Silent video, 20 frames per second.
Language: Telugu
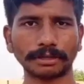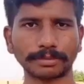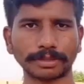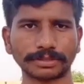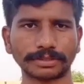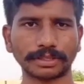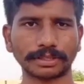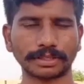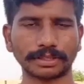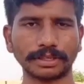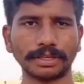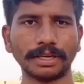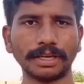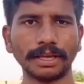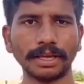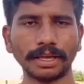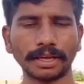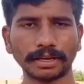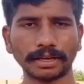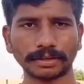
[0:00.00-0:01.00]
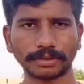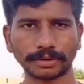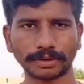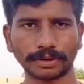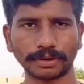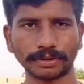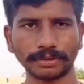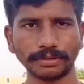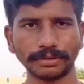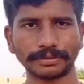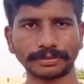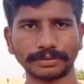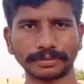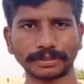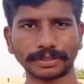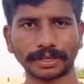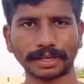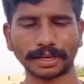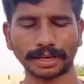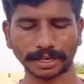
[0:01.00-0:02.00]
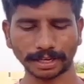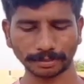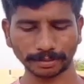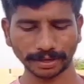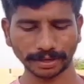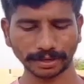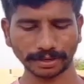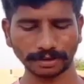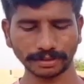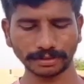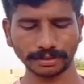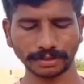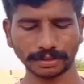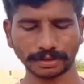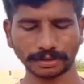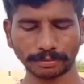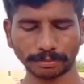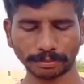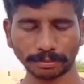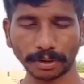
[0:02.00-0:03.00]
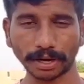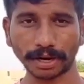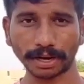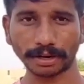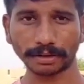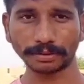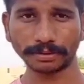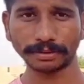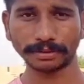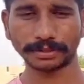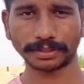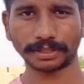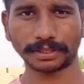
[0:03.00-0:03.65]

మనం వచ్చేసి గుడ్లు అరటిపండ్లు పాలు